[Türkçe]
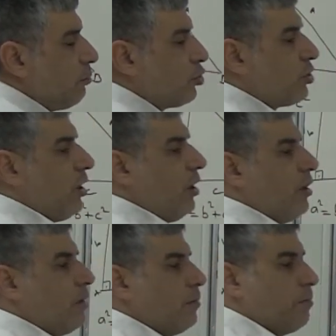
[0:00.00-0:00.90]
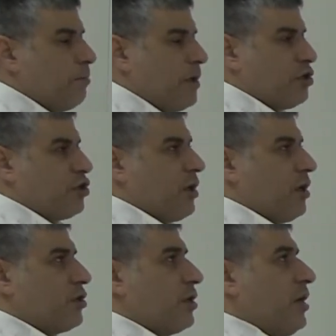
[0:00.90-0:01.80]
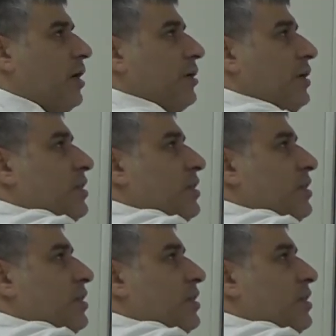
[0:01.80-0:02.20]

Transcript: Burada 5 çıkar arkadaşlar. Yani